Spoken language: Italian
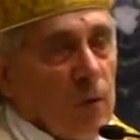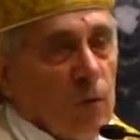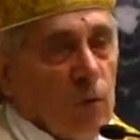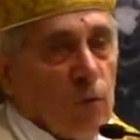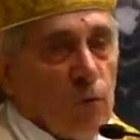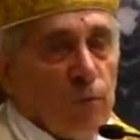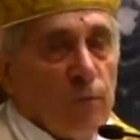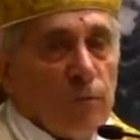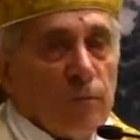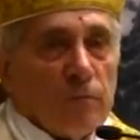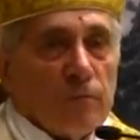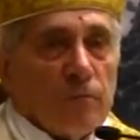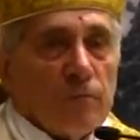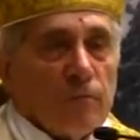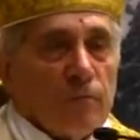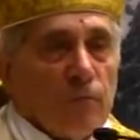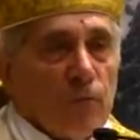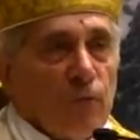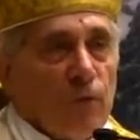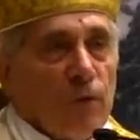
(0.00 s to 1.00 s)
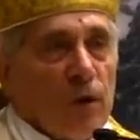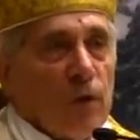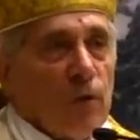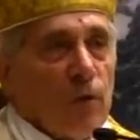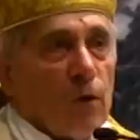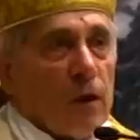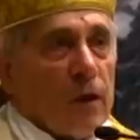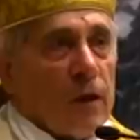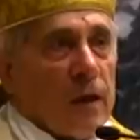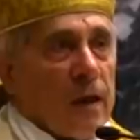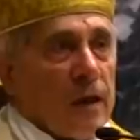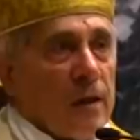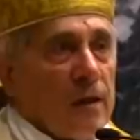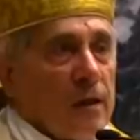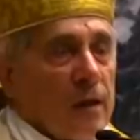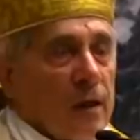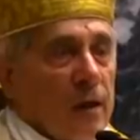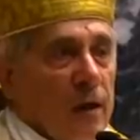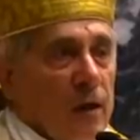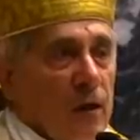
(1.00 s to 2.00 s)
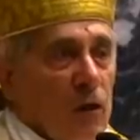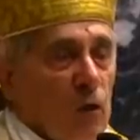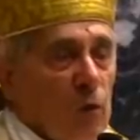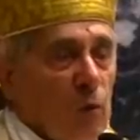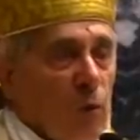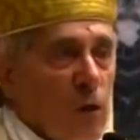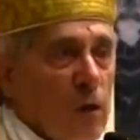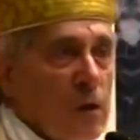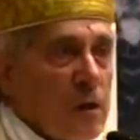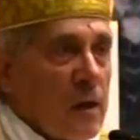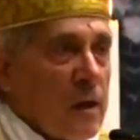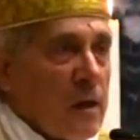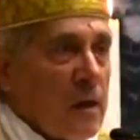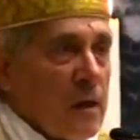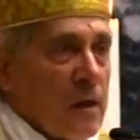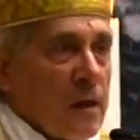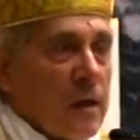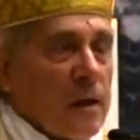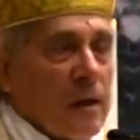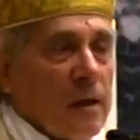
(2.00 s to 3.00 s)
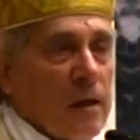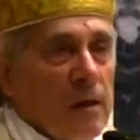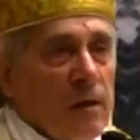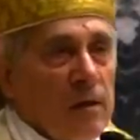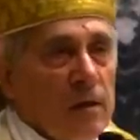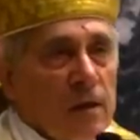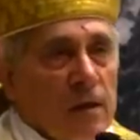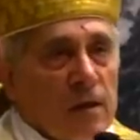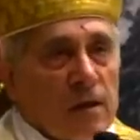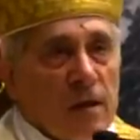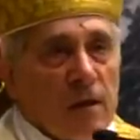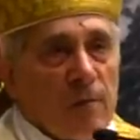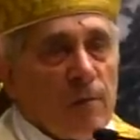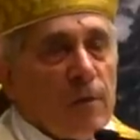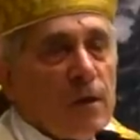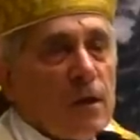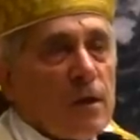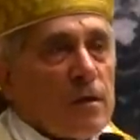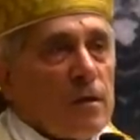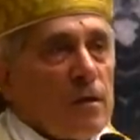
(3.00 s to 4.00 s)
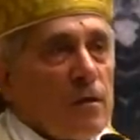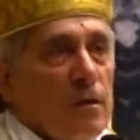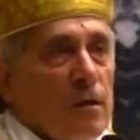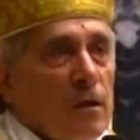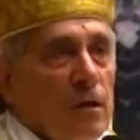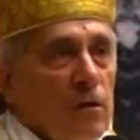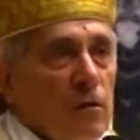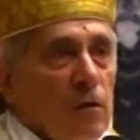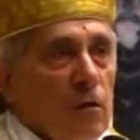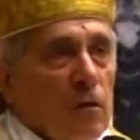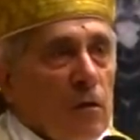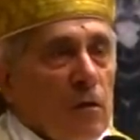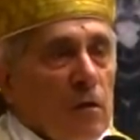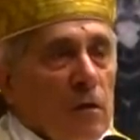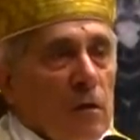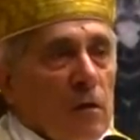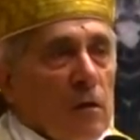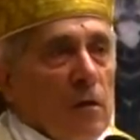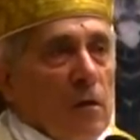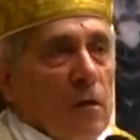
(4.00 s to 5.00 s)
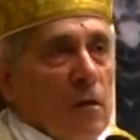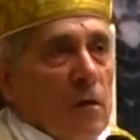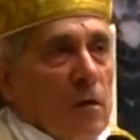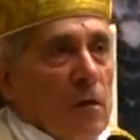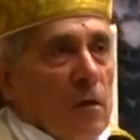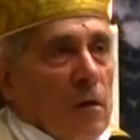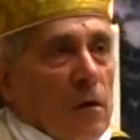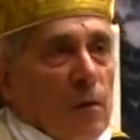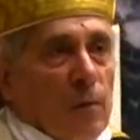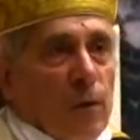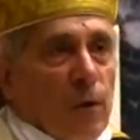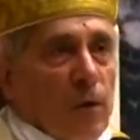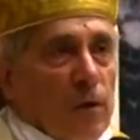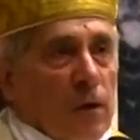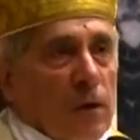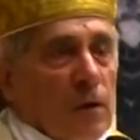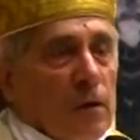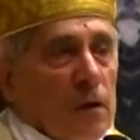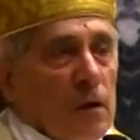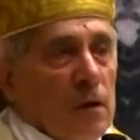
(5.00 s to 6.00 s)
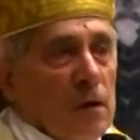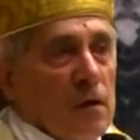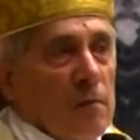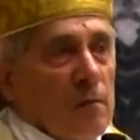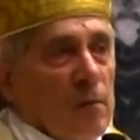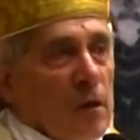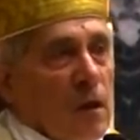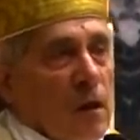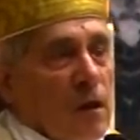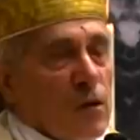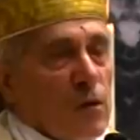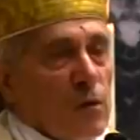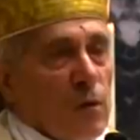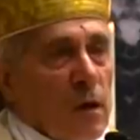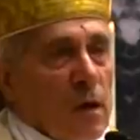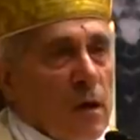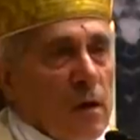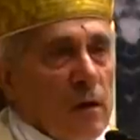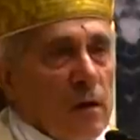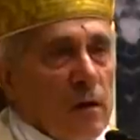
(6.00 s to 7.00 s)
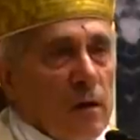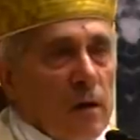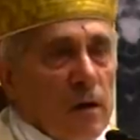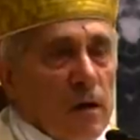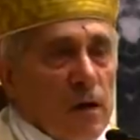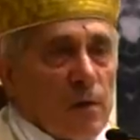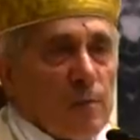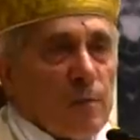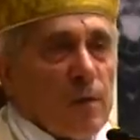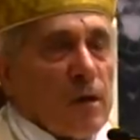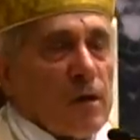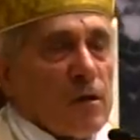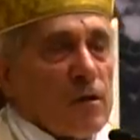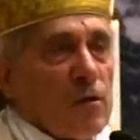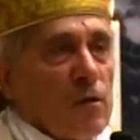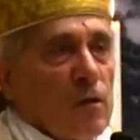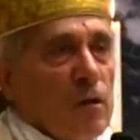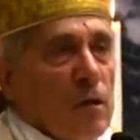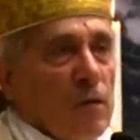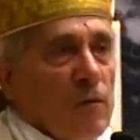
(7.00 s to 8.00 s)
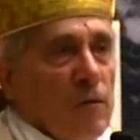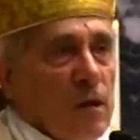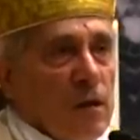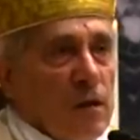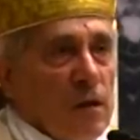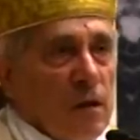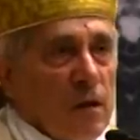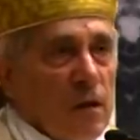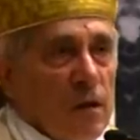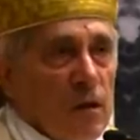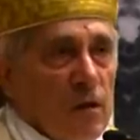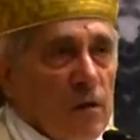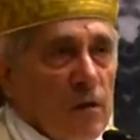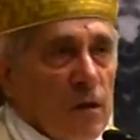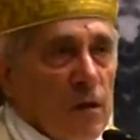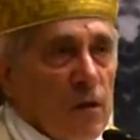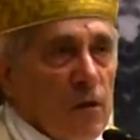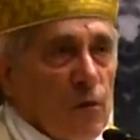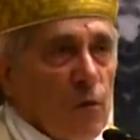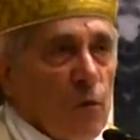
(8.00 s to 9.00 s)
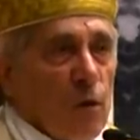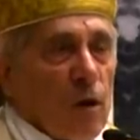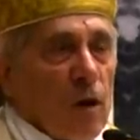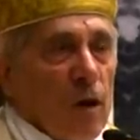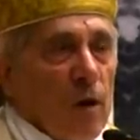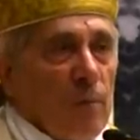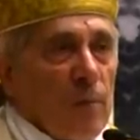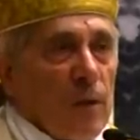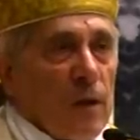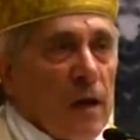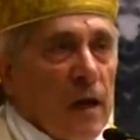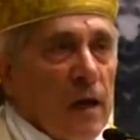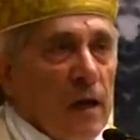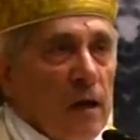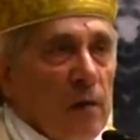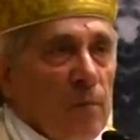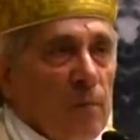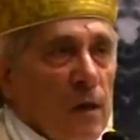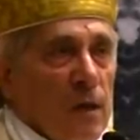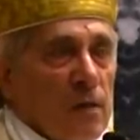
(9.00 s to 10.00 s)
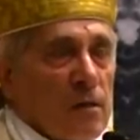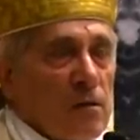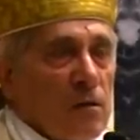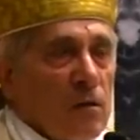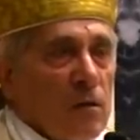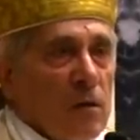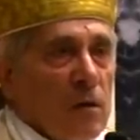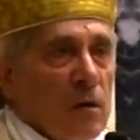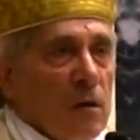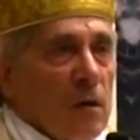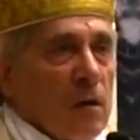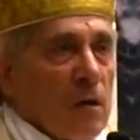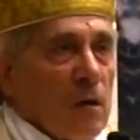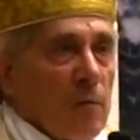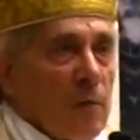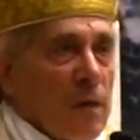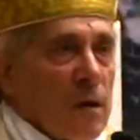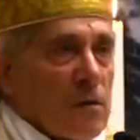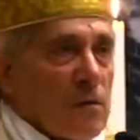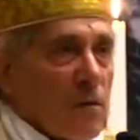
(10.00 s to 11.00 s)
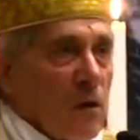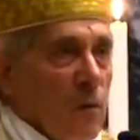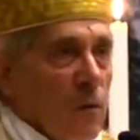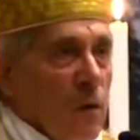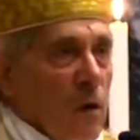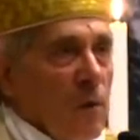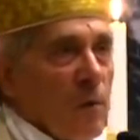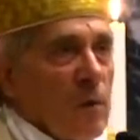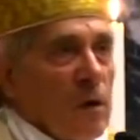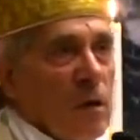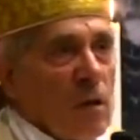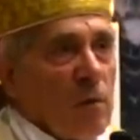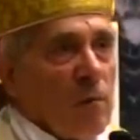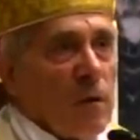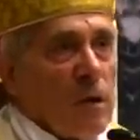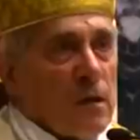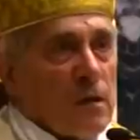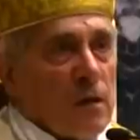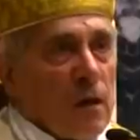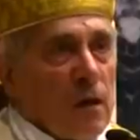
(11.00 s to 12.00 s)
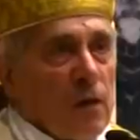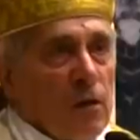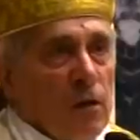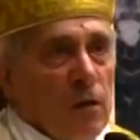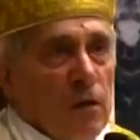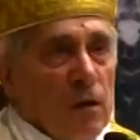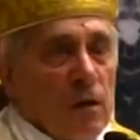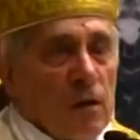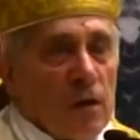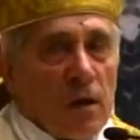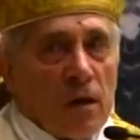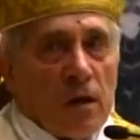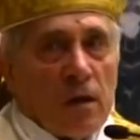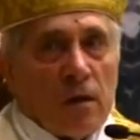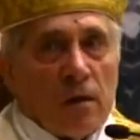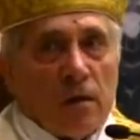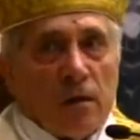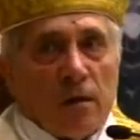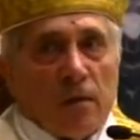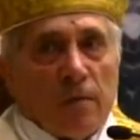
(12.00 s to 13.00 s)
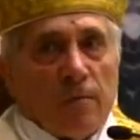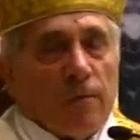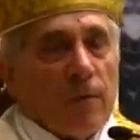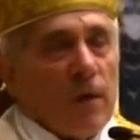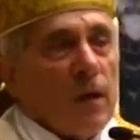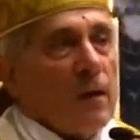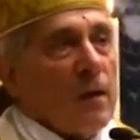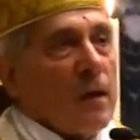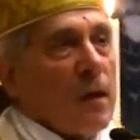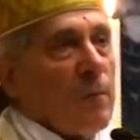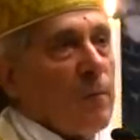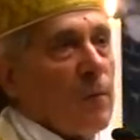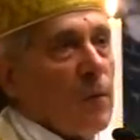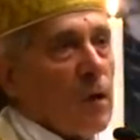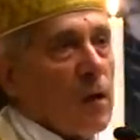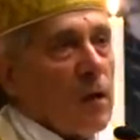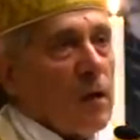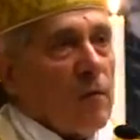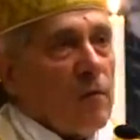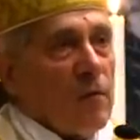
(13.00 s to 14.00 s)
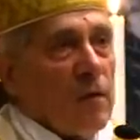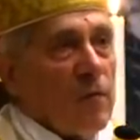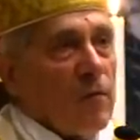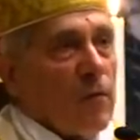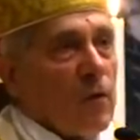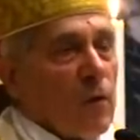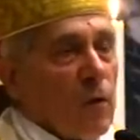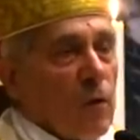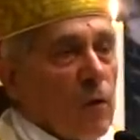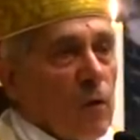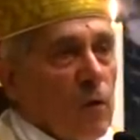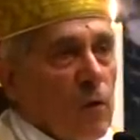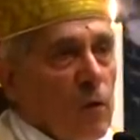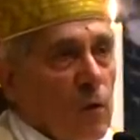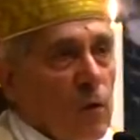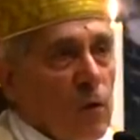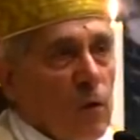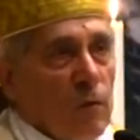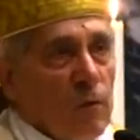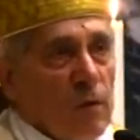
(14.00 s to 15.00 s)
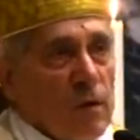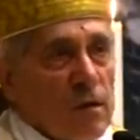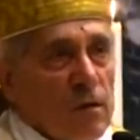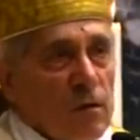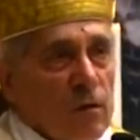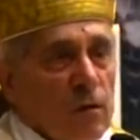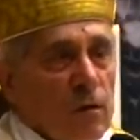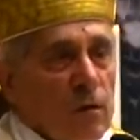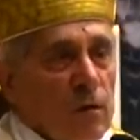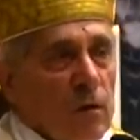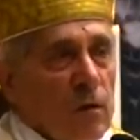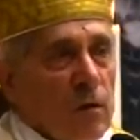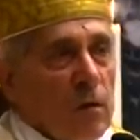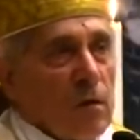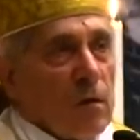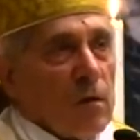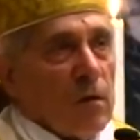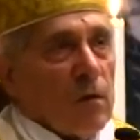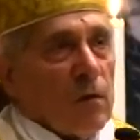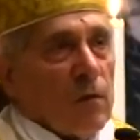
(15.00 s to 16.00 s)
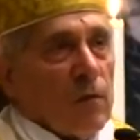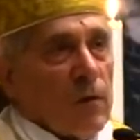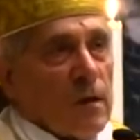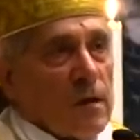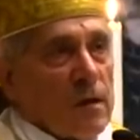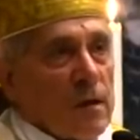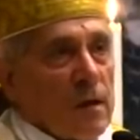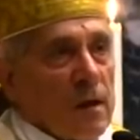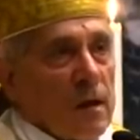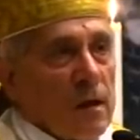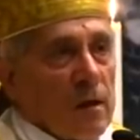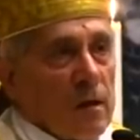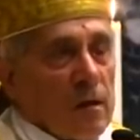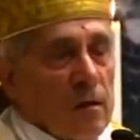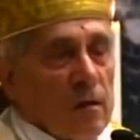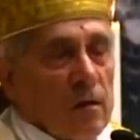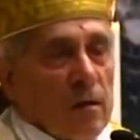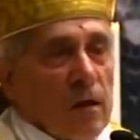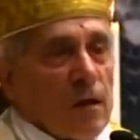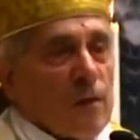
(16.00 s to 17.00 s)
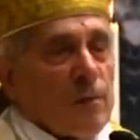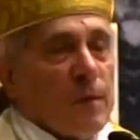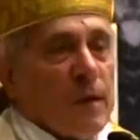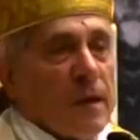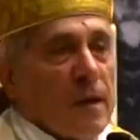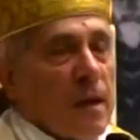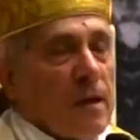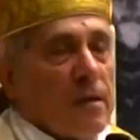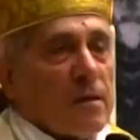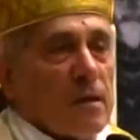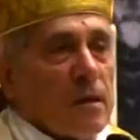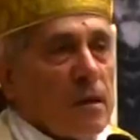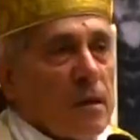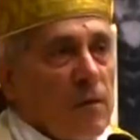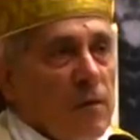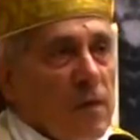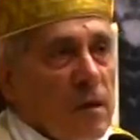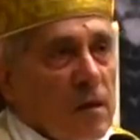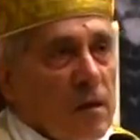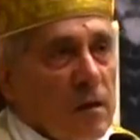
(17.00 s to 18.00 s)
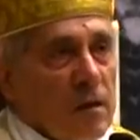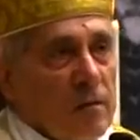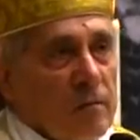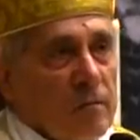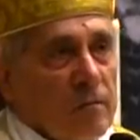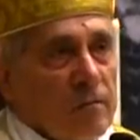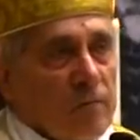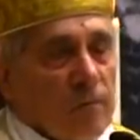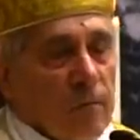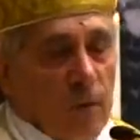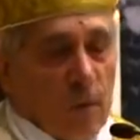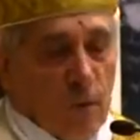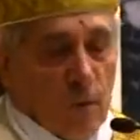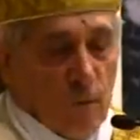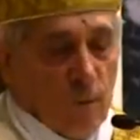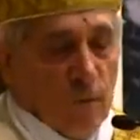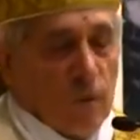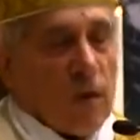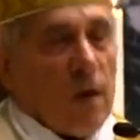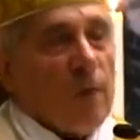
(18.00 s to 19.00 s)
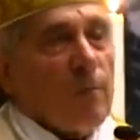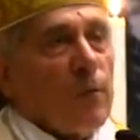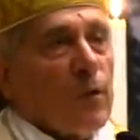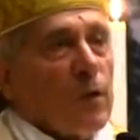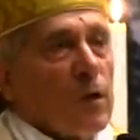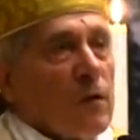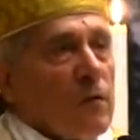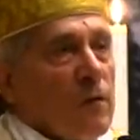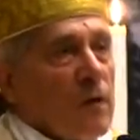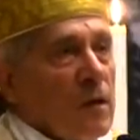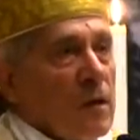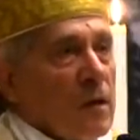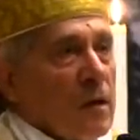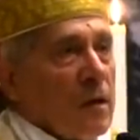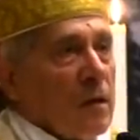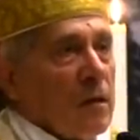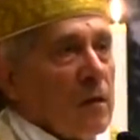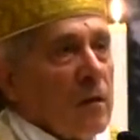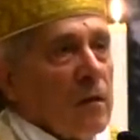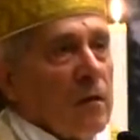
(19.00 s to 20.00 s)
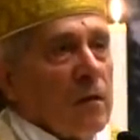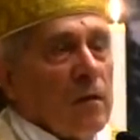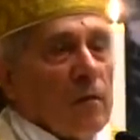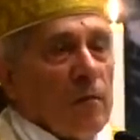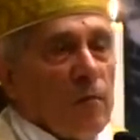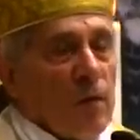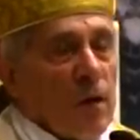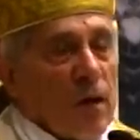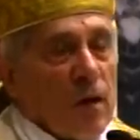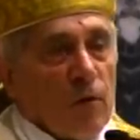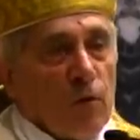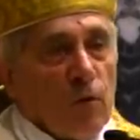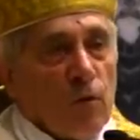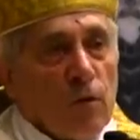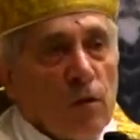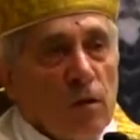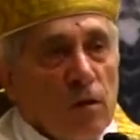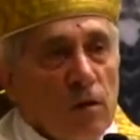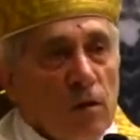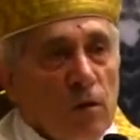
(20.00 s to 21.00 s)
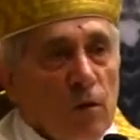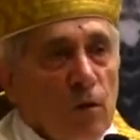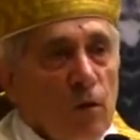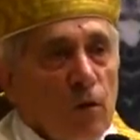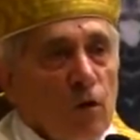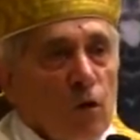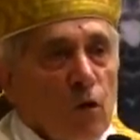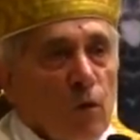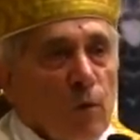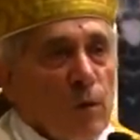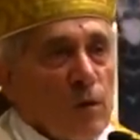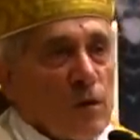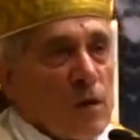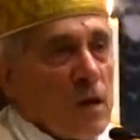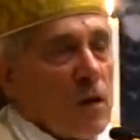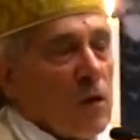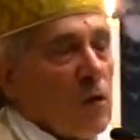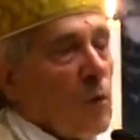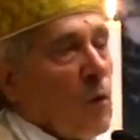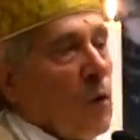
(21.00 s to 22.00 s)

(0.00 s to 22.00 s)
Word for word: un, un valore grande che la comunità dei credenti ha sempre sentito importantissimo nella sua espressione di vita, nel, nel suo camminare in mezzo, in mezzo, agli uomini, in mezzo alle donne del, del tempo che vivono con noi questo, questa esperienza di vita. Un tempo di vita per alcuni di noi incominciato